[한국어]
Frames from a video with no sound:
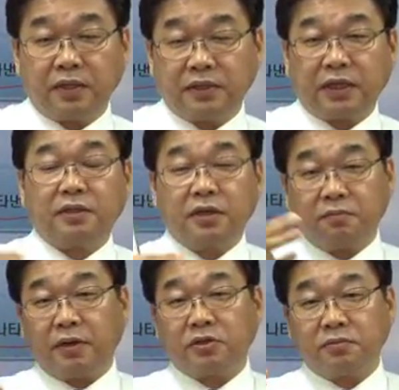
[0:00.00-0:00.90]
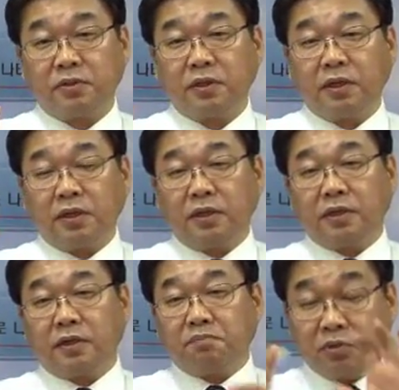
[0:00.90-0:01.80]
제가 드리는 말씀은
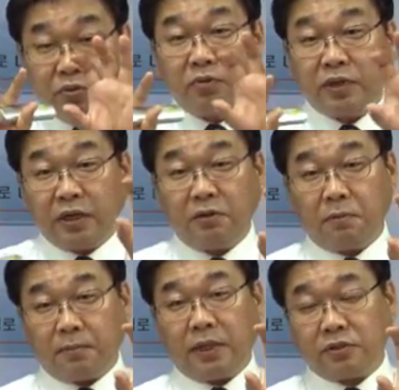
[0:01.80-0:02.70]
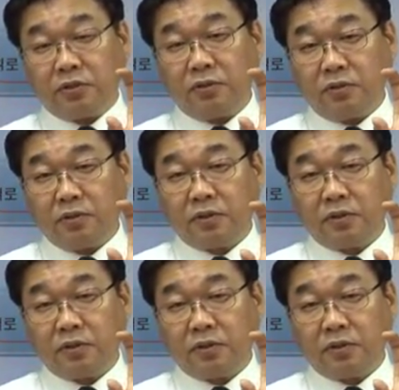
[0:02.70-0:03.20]
그 비율 개념입니다. 그죠?